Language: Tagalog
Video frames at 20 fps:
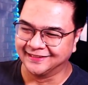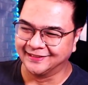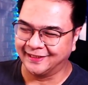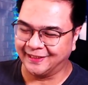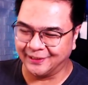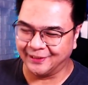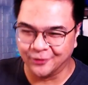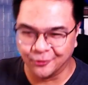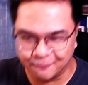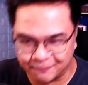
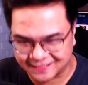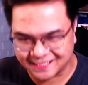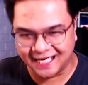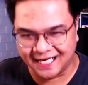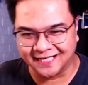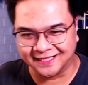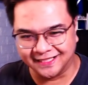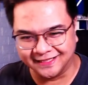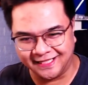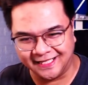
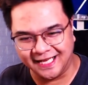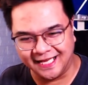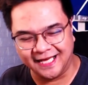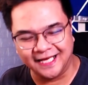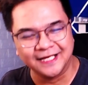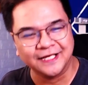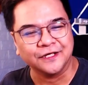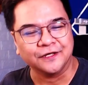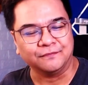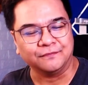inumpisahan na nila
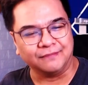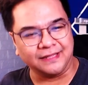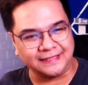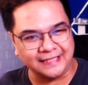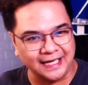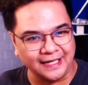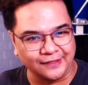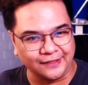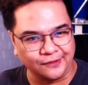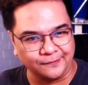
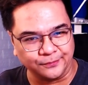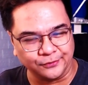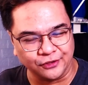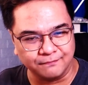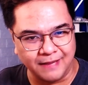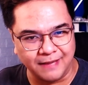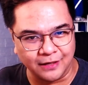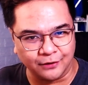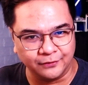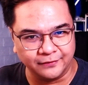magkakaroon po ng
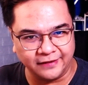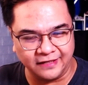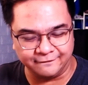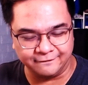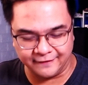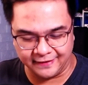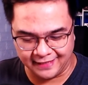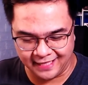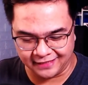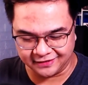bagong
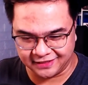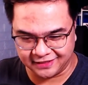level ang